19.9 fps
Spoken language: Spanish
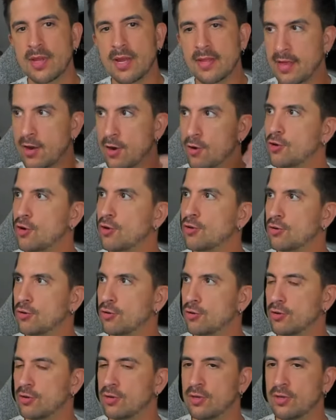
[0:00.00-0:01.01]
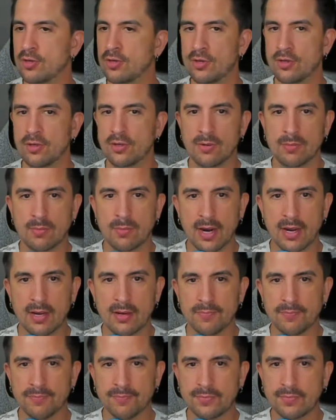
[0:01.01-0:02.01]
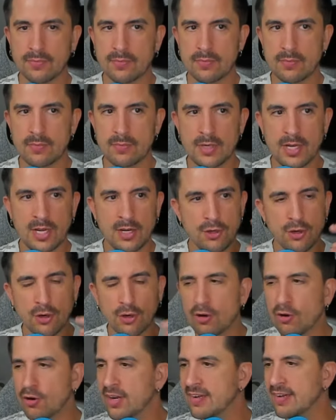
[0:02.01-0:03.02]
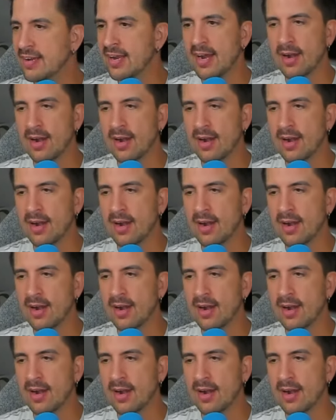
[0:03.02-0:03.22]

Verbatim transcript: De nosotros. ¿Vale? Yo creo que ese